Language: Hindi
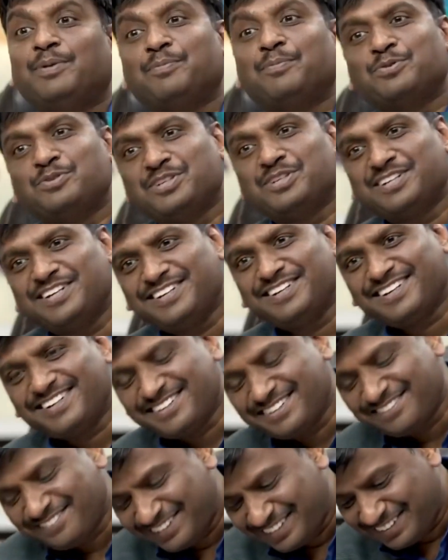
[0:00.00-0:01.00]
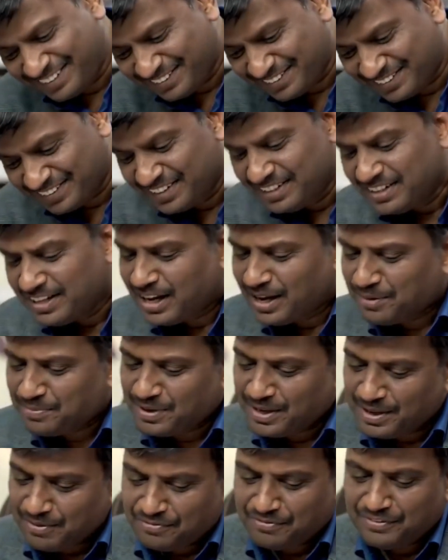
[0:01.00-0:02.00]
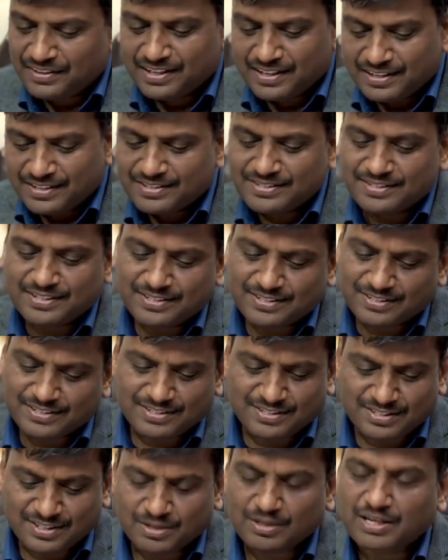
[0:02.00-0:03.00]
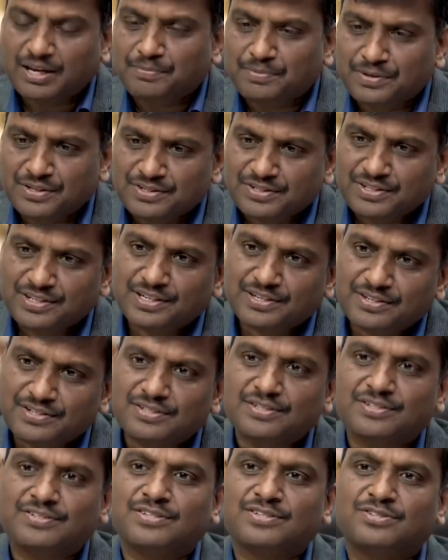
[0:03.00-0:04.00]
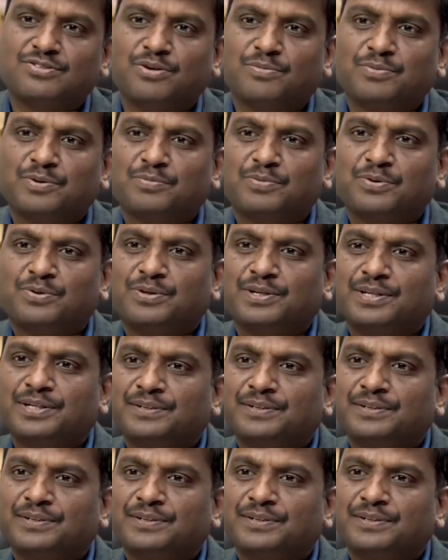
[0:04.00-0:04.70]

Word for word: आपका प्रोजेक्ट नहीं याद है वेरी गुड आपका एम का रिसर्च किस चीज़ या पी का रिसर्च किस टॉपिक पे हो